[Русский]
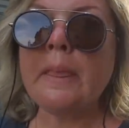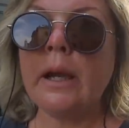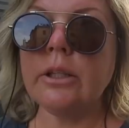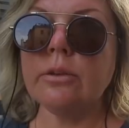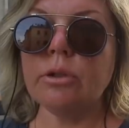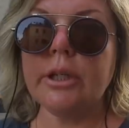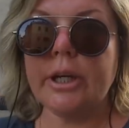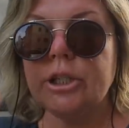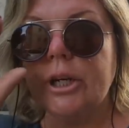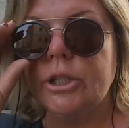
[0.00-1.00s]
этот вот
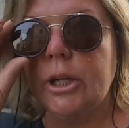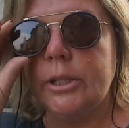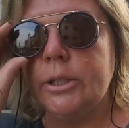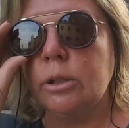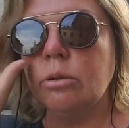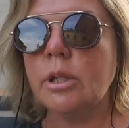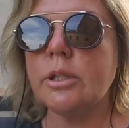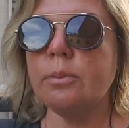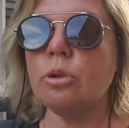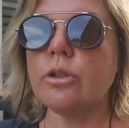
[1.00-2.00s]
кошачий отдел, у
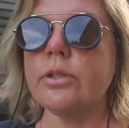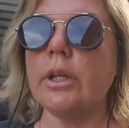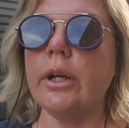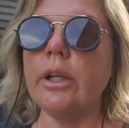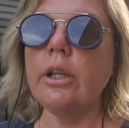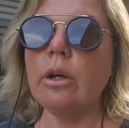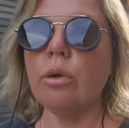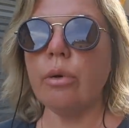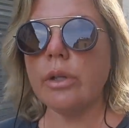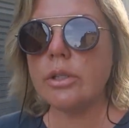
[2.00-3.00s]
нас немножко в стороне
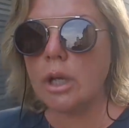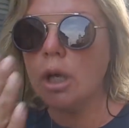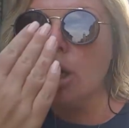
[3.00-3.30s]
находится.